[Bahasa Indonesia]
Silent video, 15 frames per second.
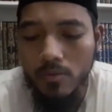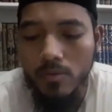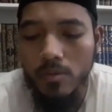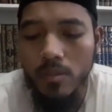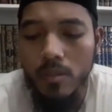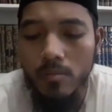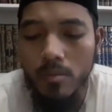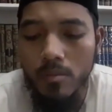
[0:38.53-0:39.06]

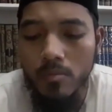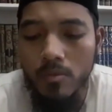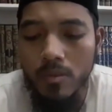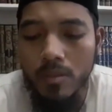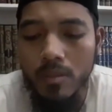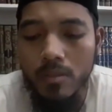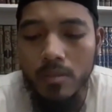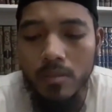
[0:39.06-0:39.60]

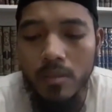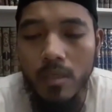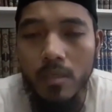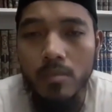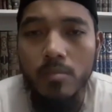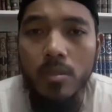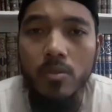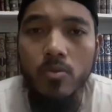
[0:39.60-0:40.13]
sababul
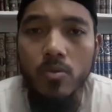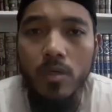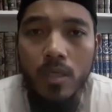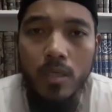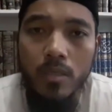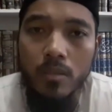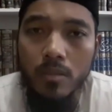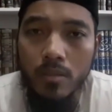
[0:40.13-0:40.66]
ihtida'i bil
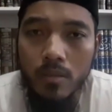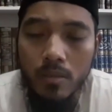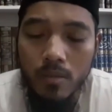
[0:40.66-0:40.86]
Qur'an.